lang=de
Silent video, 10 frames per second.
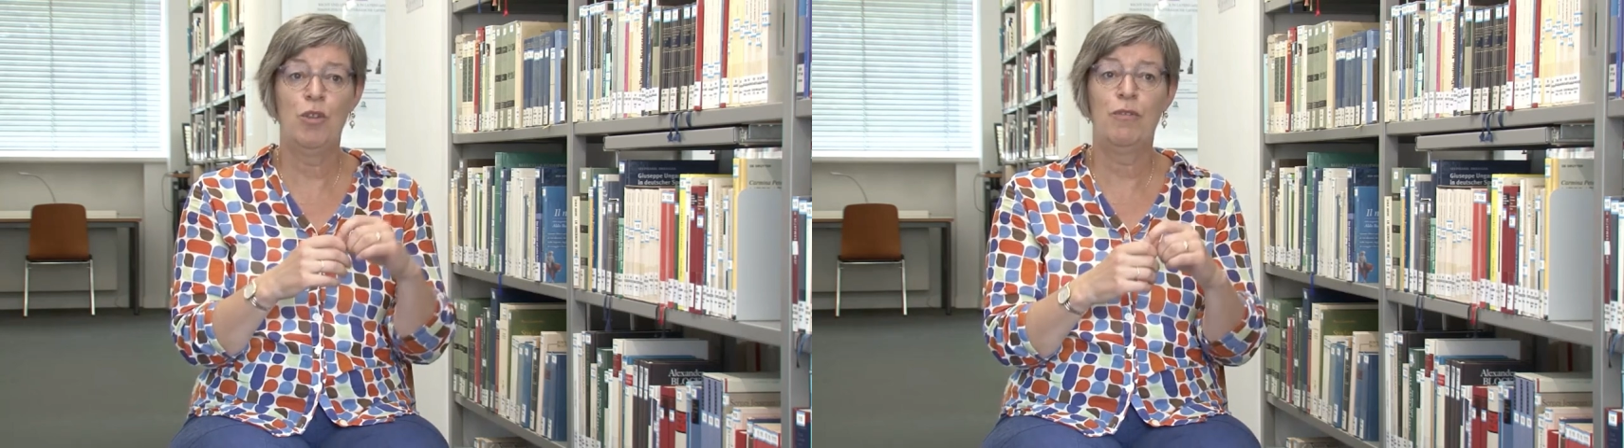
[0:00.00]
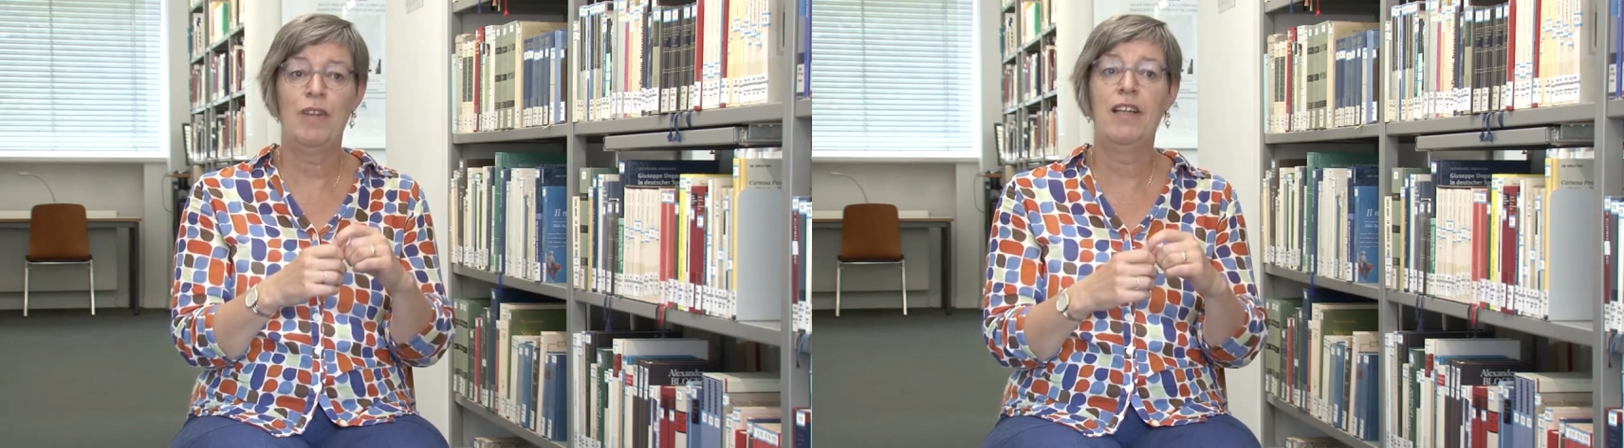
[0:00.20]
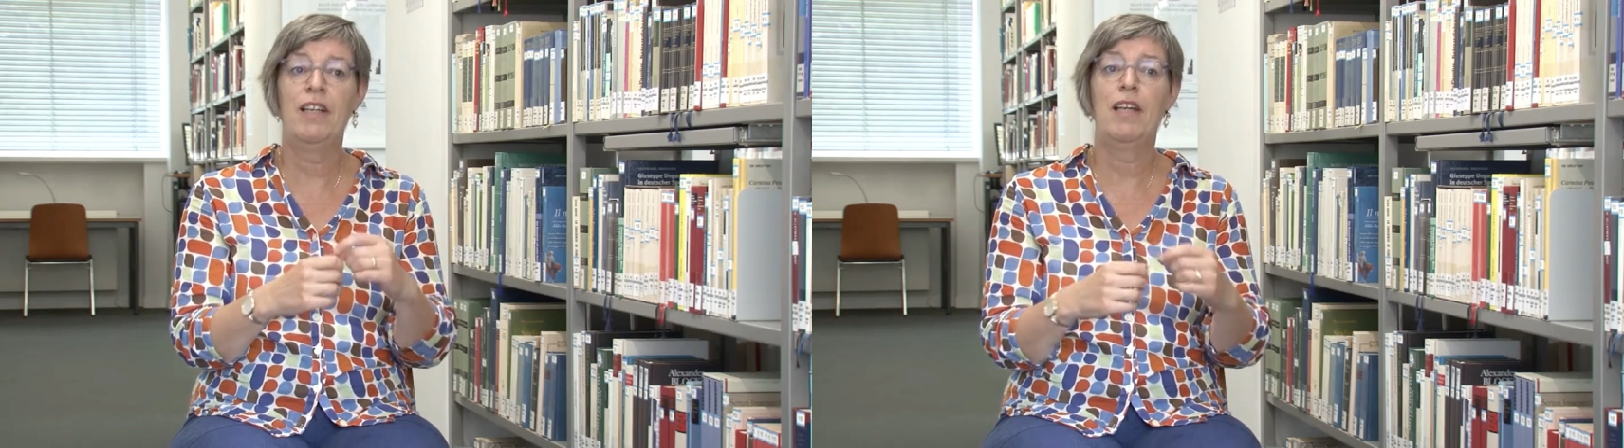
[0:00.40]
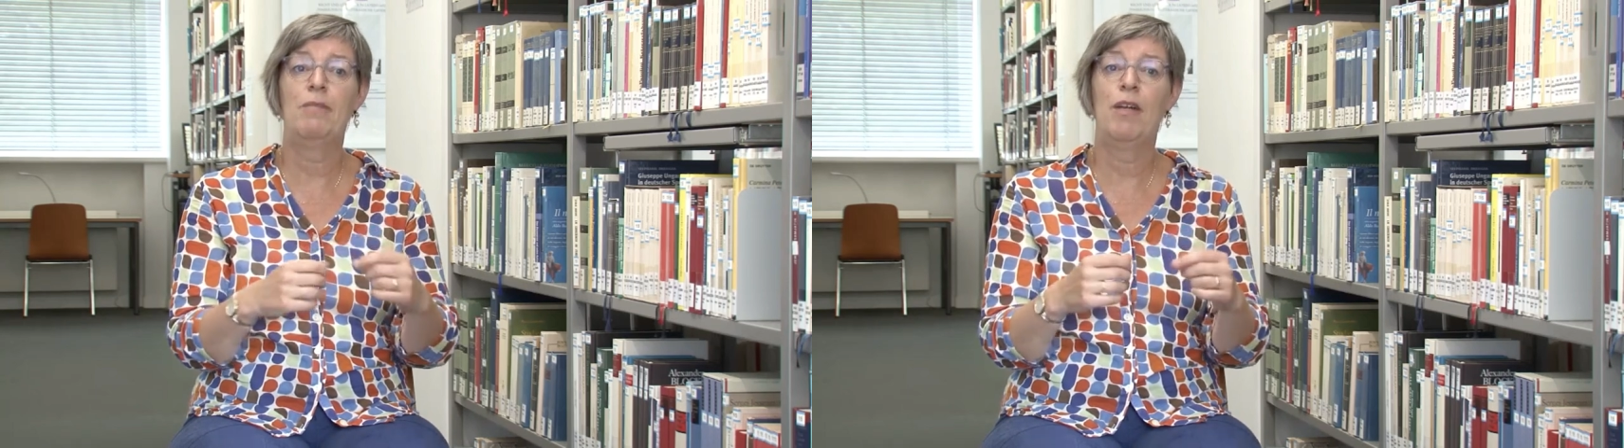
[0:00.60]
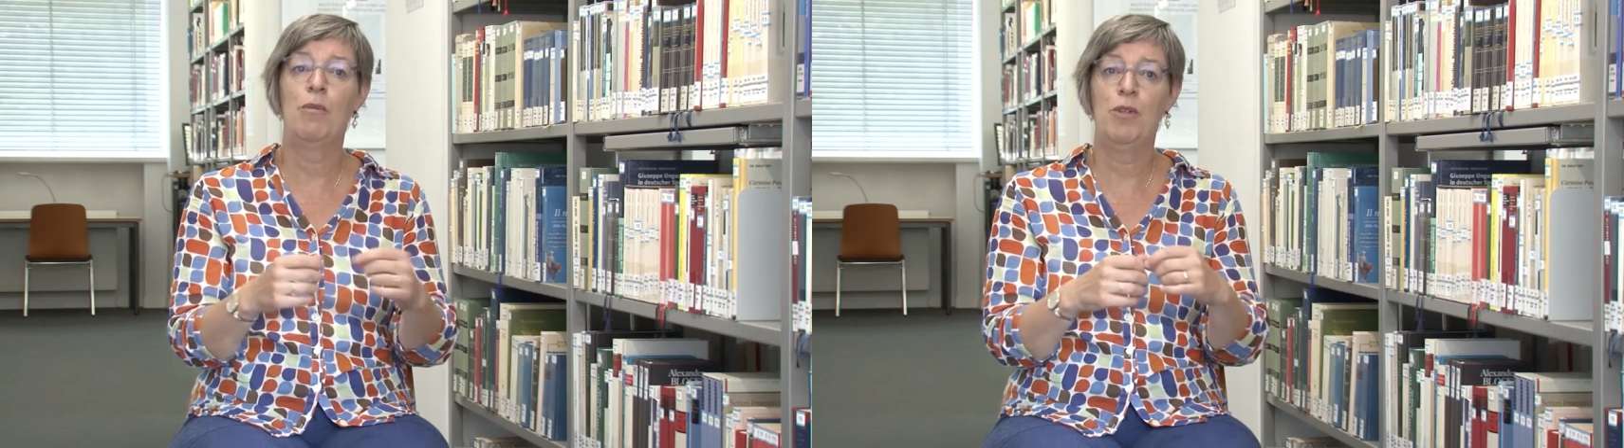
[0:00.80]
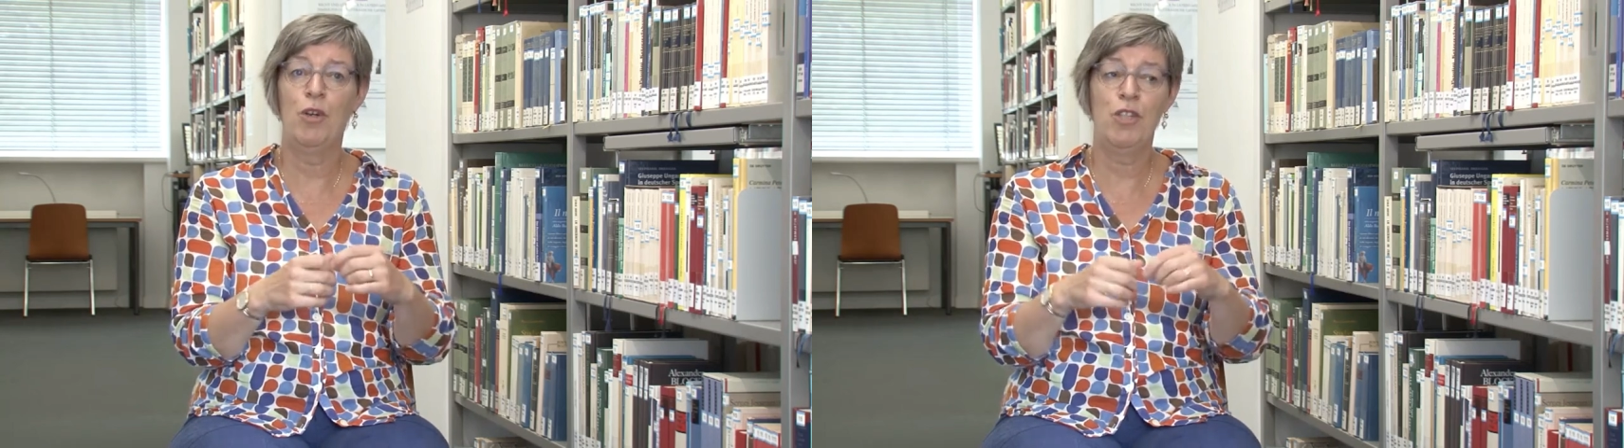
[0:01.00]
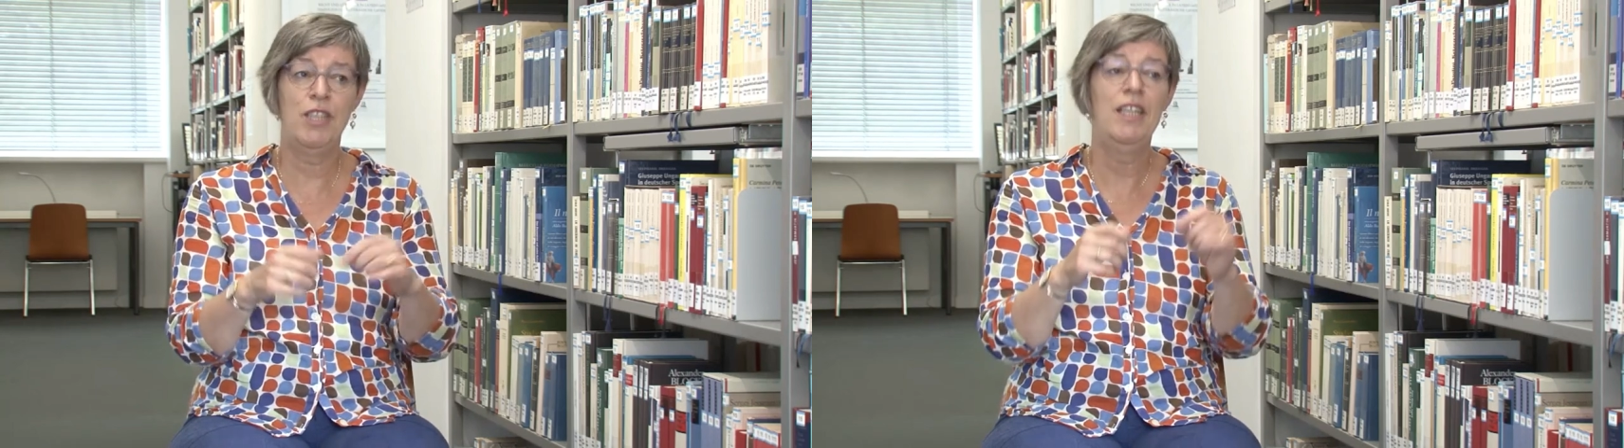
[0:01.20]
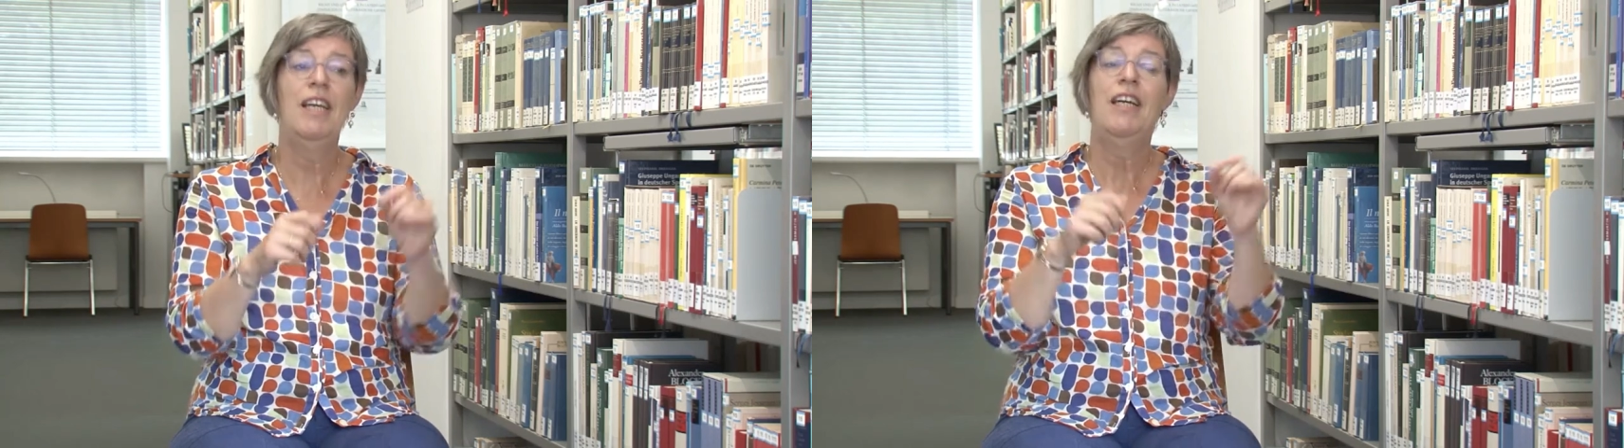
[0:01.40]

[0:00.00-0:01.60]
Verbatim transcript: of Clinical Epidemiology